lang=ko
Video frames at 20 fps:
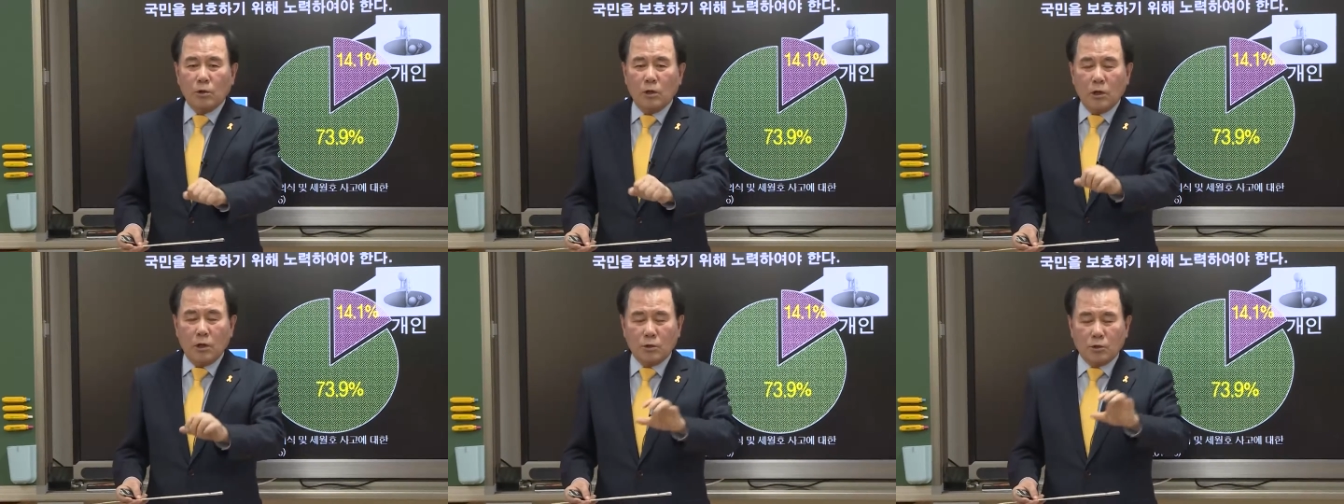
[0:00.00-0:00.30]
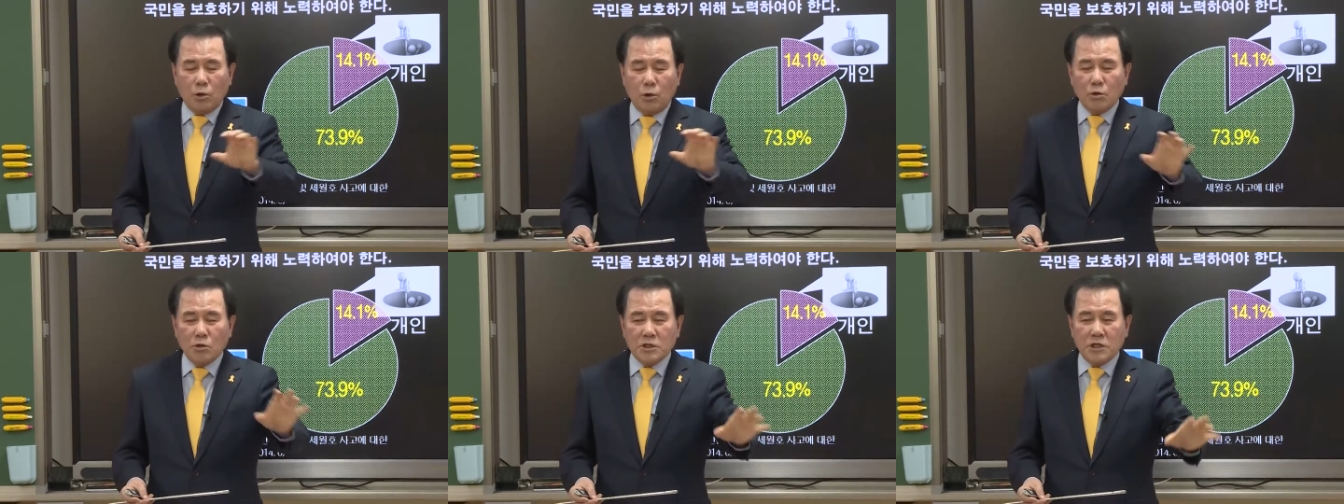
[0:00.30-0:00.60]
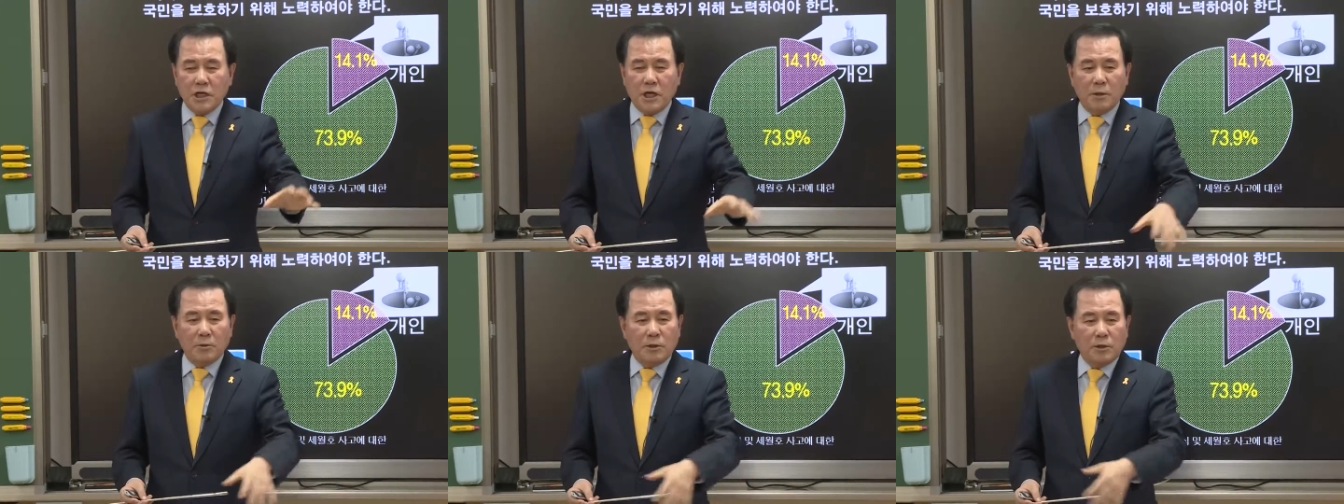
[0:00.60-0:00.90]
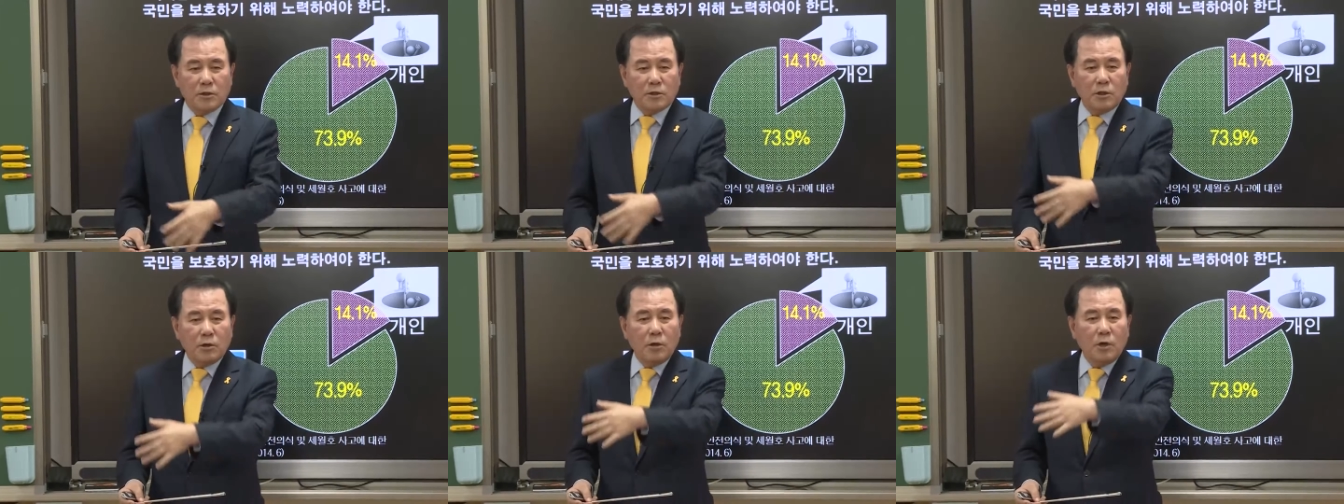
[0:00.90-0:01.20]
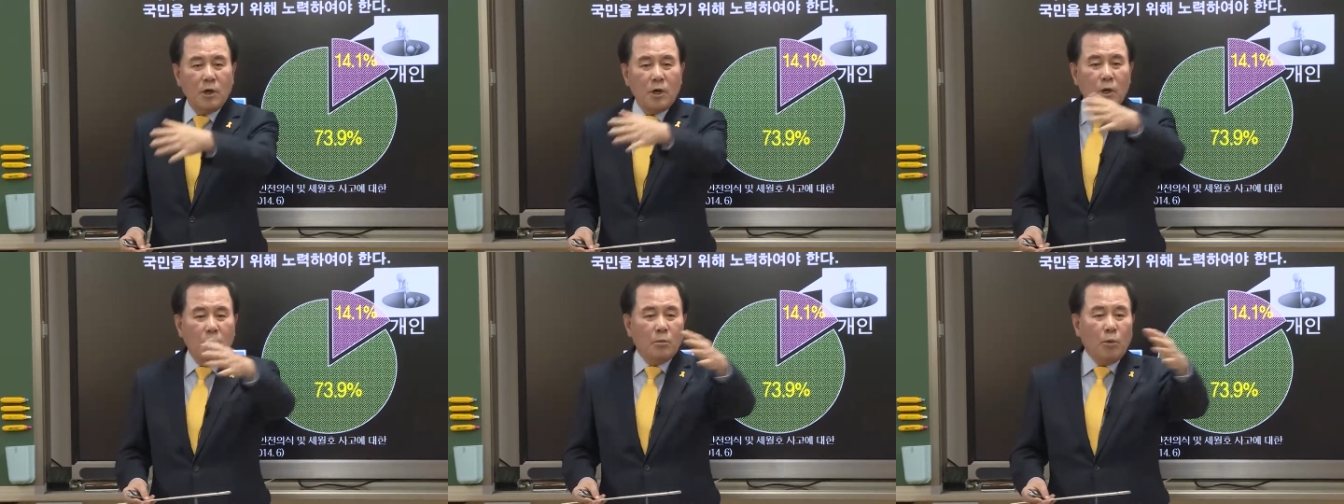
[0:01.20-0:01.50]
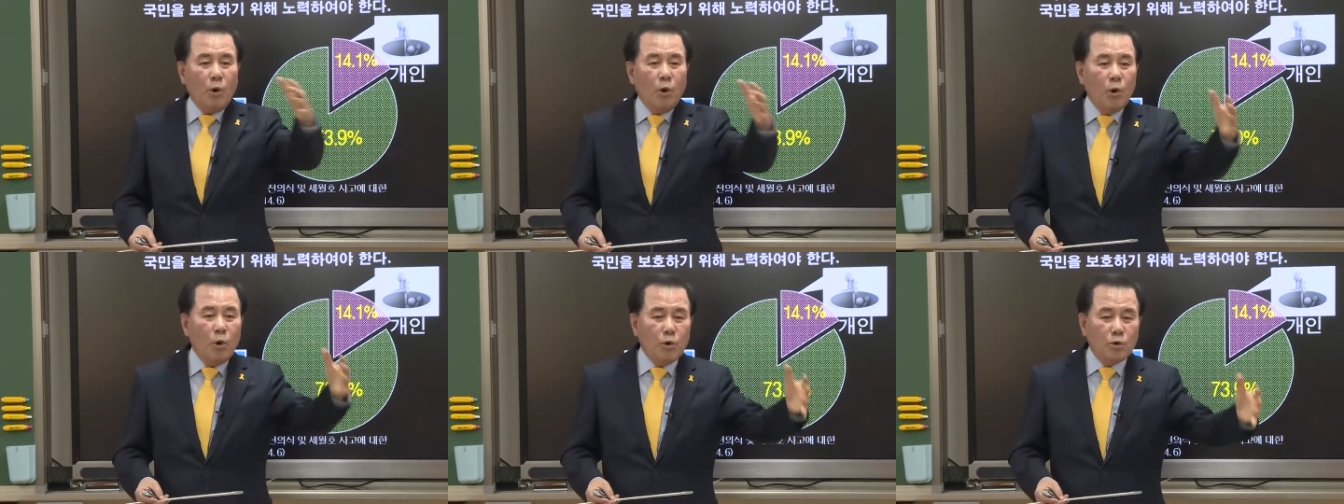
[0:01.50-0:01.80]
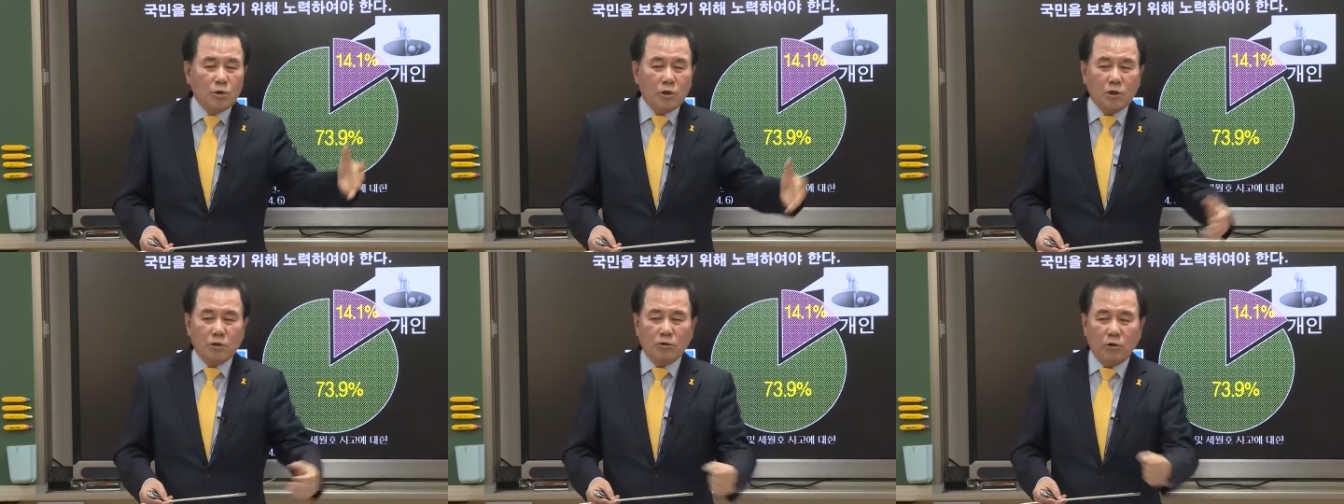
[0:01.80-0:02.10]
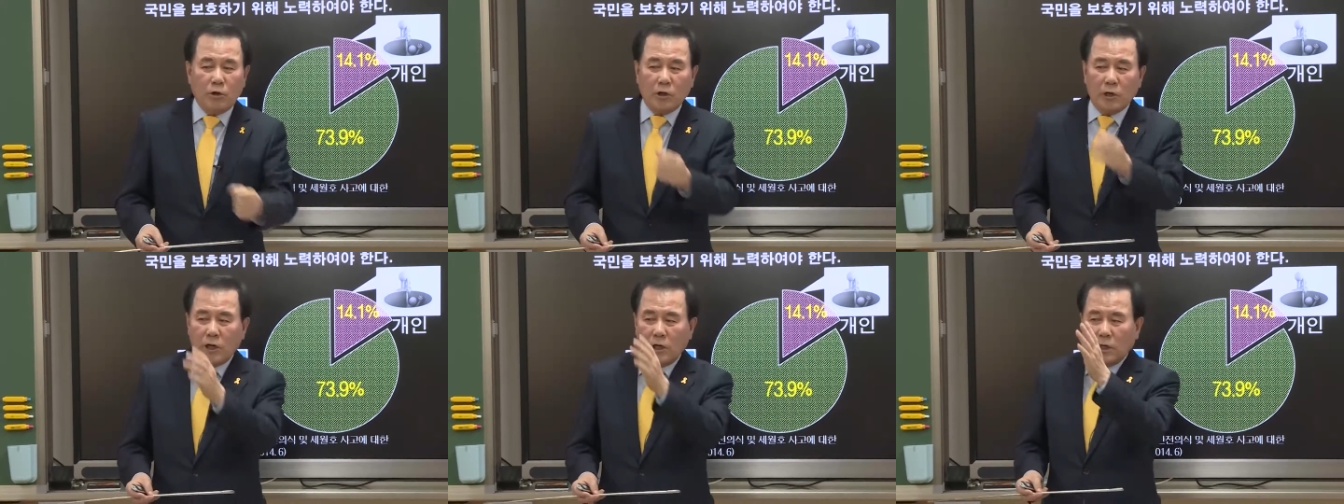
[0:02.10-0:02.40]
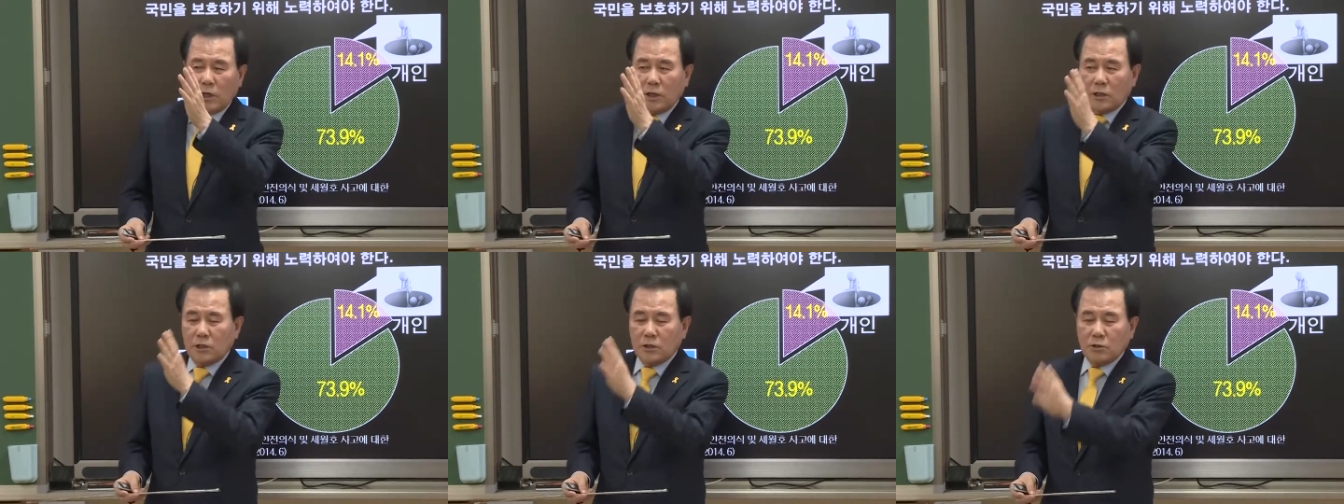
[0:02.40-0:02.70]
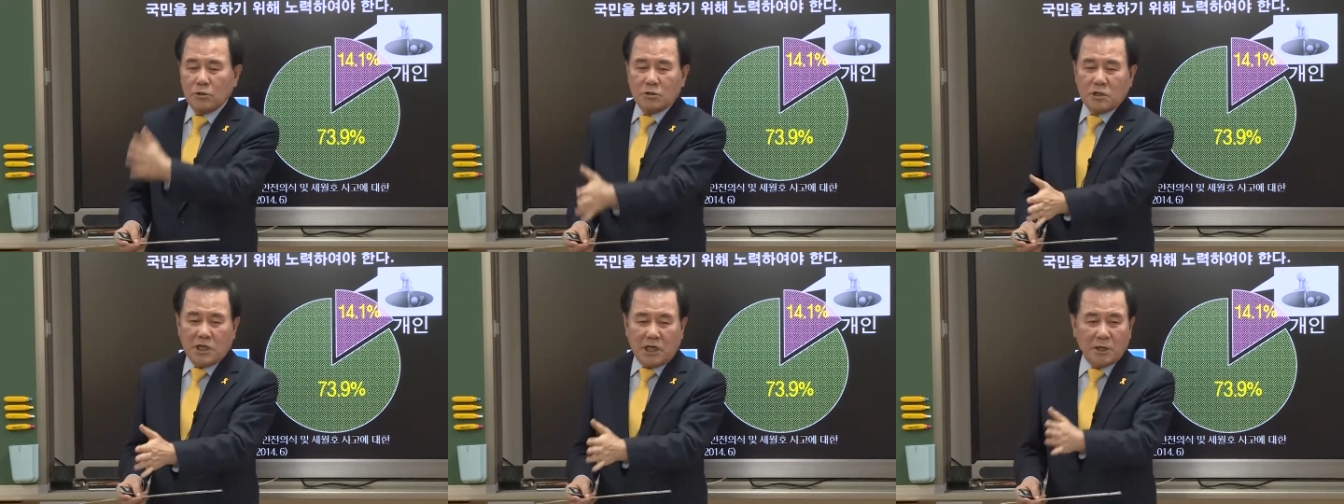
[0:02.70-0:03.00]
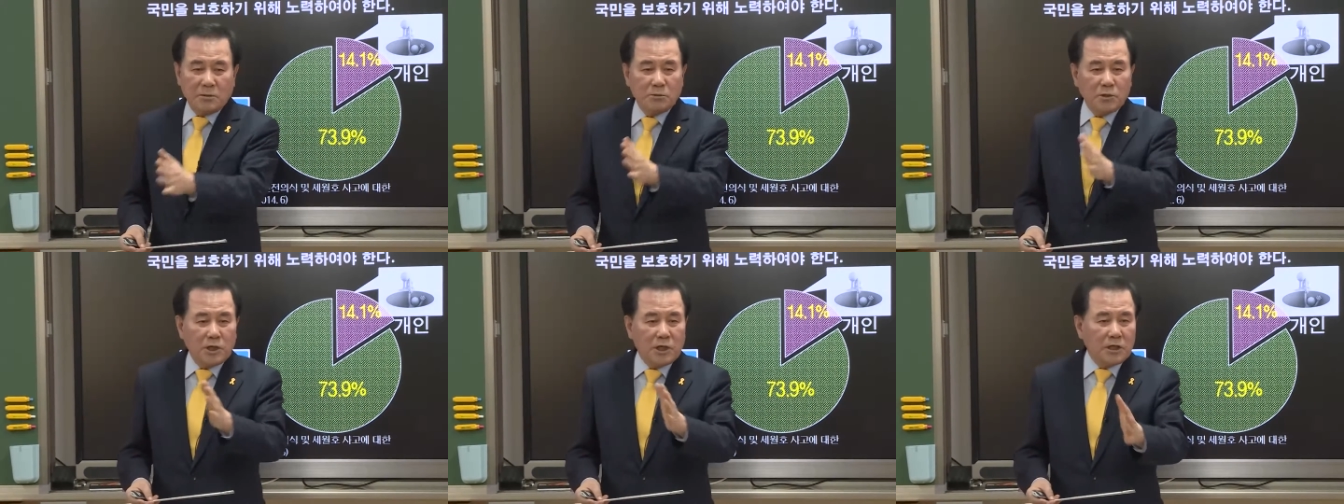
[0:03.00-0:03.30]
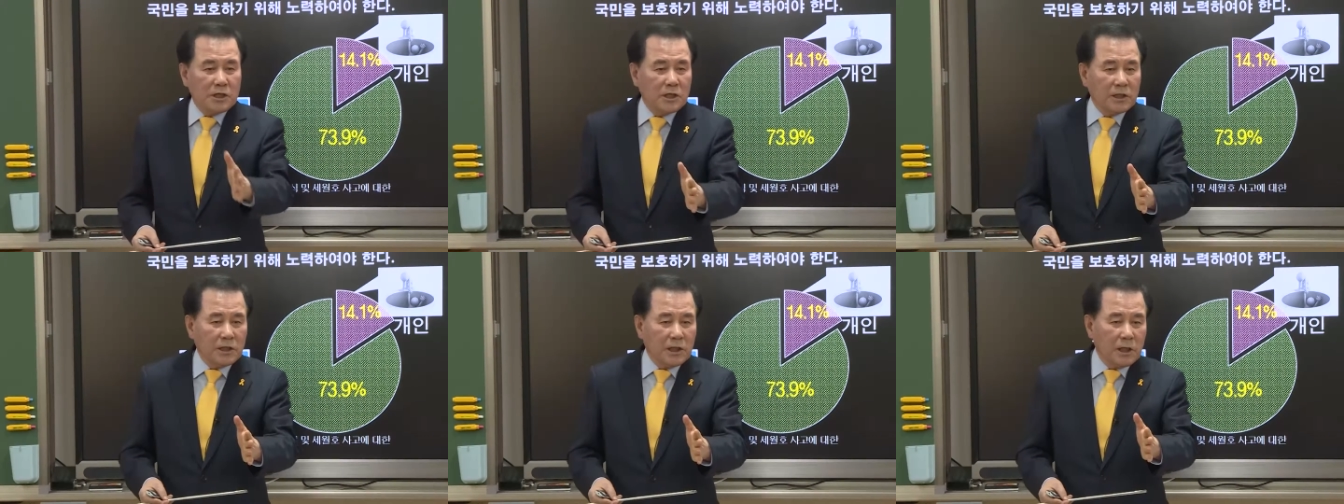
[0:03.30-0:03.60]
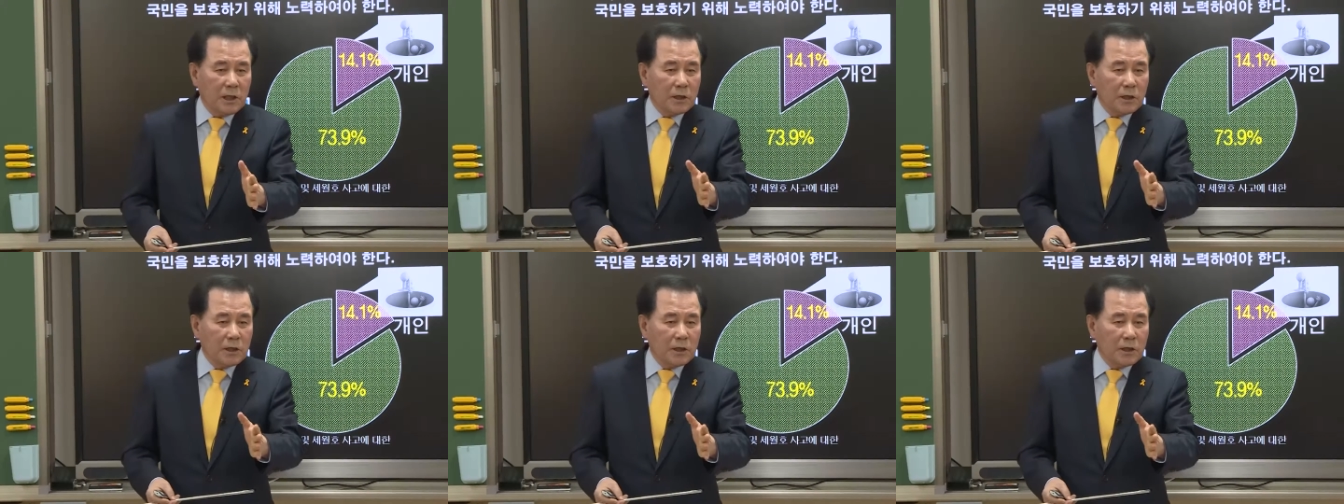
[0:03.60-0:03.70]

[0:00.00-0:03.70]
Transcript: 아, 통제하면서 모든 권한을 가지고 책임져야 된다.